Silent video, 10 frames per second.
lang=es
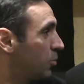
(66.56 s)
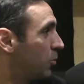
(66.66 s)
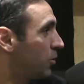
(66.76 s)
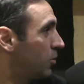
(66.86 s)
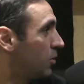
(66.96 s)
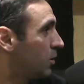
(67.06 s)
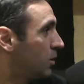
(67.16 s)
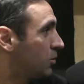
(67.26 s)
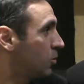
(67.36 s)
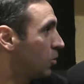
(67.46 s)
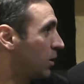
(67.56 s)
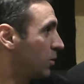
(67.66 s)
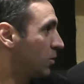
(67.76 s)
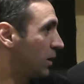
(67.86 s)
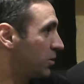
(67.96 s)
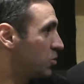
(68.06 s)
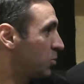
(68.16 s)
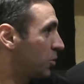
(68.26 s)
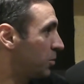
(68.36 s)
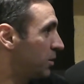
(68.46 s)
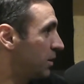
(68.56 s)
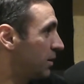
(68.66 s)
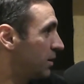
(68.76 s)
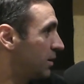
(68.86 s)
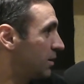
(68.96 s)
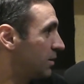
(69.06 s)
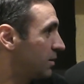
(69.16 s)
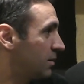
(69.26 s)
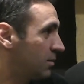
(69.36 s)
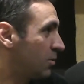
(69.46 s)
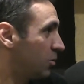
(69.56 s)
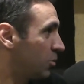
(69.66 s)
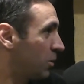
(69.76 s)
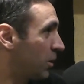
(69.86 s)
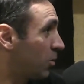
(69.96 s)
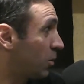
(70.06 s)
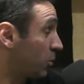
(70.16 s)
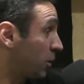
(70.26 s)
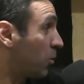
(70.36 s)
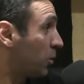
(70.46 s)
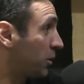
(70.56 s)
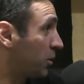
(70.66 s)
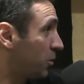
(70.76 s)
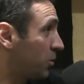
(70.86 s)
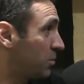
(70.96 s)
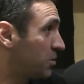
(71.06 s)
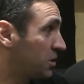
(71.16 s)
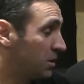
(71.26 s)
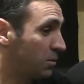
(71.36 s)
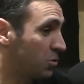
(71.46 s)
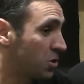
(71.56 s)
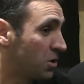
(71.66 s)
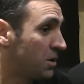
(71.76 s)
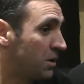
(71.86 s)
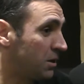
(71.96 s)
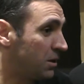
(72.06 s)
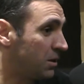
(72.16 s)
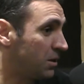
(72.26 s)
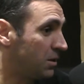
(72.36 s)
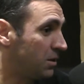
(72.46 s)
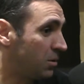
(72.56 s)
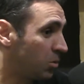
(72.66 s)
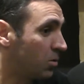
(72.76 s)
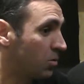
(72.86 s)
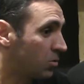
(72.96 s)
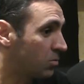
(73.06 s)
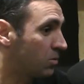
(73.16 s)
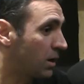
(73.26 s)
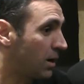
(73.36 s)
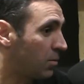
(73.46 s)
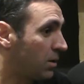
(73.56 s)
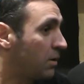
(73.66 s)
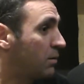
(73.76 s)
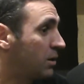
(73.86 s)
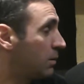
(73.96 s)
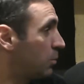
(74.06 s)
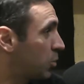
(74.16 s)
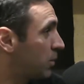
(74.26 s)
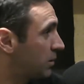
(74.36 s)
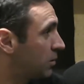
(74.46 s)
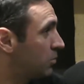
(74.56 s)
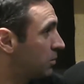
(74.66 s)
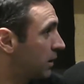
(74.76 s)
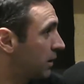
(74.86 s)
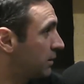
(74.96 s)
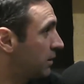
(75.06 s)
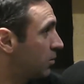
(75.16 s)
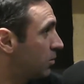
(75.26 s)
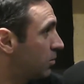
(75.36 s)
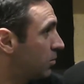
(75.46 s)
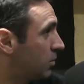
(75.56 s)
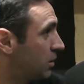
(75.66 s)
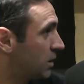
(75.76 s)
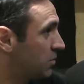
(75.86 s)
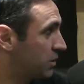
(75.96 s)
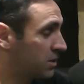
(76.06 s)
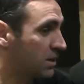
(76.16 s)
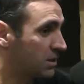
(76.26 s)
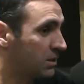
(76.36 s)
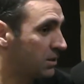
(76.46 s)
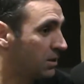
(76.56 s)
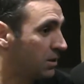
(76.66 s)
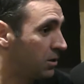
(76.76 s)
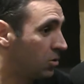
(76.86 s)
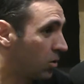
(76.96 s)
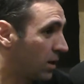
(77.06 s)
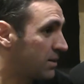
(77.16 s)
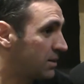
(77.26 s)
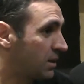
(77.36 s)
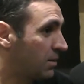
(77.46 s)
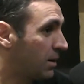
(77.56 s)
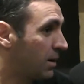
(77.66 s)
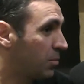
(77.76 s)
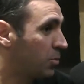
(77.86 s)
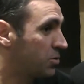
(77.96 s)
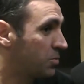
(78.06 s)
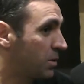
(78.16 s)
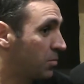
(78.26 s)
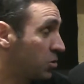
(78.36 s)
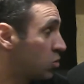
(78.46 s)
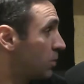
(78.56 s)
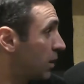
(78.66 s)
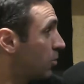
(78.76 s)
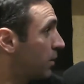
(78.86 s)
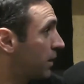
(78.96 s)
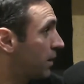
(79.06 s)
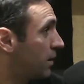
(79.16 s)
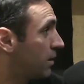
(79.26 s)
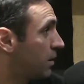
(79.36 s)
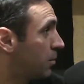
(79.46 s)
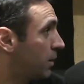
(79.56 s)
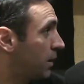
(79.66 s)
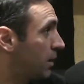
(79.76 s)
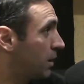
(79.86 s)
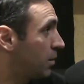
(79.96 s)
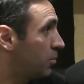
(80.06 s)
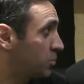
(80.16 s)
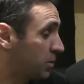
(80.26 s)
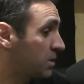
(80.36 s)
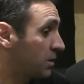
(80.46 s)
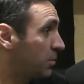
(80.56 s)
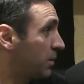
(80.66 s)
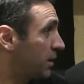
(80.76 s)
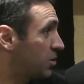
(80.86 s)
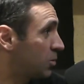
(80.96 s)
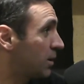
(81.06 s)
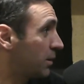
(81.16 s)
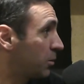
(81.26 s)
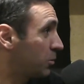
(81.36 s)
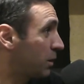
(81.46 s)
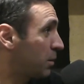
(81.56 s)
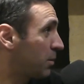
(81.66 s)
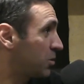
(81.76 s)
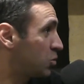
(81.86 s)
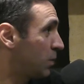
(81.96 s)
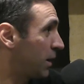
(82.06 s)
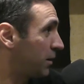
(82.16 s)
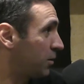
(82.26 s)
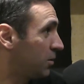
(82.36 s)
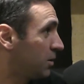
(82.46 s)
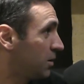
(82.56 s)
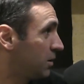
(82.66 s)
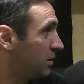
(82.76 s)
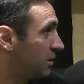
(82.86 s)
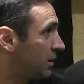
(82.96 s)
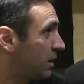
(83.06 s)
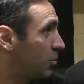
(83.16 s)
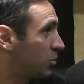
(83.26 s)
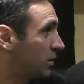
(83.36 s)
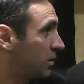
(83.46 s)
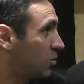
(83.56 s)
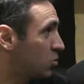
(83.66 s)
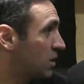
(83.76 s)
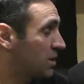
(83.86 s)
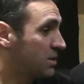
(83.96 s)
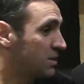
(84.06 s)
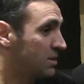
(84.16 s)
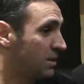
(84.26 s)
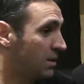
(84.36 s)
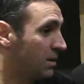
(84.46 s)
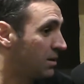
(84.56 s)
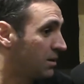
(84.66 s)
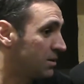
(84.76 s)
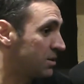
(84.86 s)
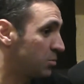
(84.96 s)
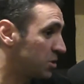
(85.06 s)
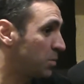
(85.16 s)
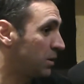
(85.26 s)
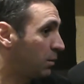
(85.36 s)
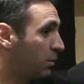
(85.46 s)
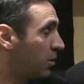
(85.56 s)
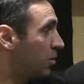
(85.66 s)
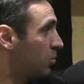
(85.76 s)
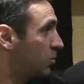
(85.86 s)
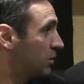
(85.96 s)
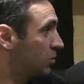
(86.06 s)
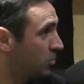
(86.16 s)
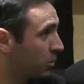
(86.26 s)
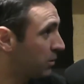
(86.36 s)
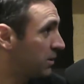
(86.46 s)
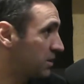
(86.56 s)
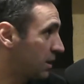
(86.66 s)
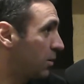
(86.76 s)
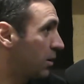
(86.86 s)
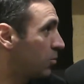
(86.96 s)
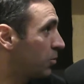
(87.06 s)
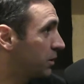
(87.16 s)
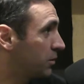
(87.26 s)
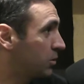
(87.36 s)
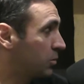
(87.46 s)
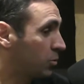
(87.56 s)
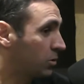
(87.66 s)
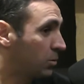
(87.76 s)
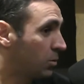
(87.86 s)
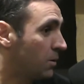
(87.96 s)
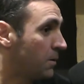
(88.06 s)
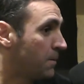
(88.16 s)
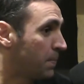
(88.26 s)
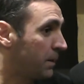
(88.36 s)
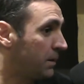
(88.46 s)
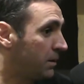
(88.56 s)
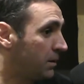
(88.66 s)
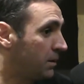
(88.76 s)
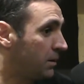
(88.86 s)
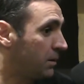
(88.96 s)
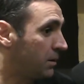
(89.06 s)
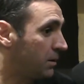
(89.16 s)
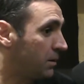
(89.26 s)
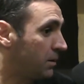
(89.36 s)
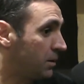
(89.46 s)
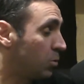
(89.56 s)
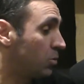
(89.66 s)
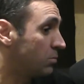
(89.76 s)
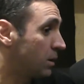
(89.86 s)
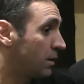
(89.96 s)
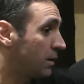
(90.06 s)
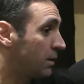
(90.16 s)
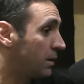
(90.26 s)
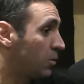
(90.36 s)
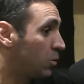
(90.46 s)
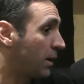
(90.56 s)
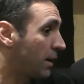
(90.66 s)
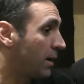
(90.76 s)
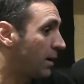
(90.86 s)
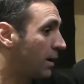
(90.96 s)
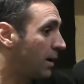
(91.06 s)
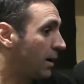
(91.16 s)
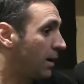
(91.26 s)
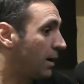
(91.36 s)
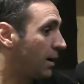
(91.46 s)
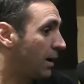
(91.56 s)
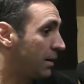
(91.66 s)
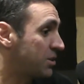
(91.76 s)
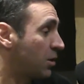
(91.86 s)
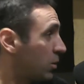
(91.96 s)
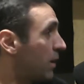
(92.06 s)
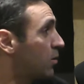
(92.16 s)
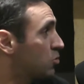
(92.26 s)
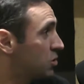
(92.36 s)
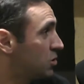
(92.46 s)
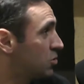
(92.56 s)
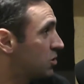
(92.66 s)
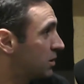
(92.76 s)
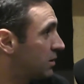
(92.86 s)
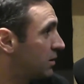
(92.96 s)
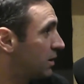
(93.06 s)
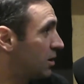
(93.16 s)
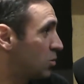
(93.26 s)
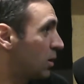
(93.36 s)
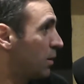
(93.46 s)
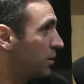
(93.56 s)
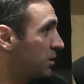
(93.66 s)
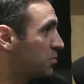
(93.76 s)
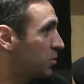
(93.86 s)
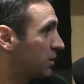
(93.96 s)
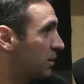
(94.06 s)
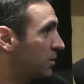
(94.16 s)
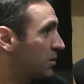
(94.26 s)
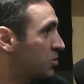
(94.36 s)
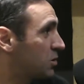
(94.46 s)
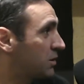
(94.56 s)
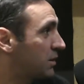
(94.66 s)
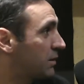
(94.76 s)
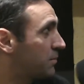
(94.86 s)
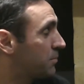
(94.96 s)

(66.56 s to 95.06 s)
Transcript: puedo todo aquello que han hecho por mí en, cuando, era un, cuando era un crío, ¿no? Y en mis inicios. Y, bueno, con una, una, iniciativa por parte de, gente con, con, ideas frescas y, y, con ganas de trabajar, pues me, he sumado para, para, pues precisamente para eso, valga la redundancia, para sumar, ¿no? Intentar aportar cosas desde, desde mi experiencia como tanto como ciclista, ahora como director deportivo y y, bueno, eh, y ayudar a, desarrollar a los niños en, la escuela de ciclismo, que también de eso se trata.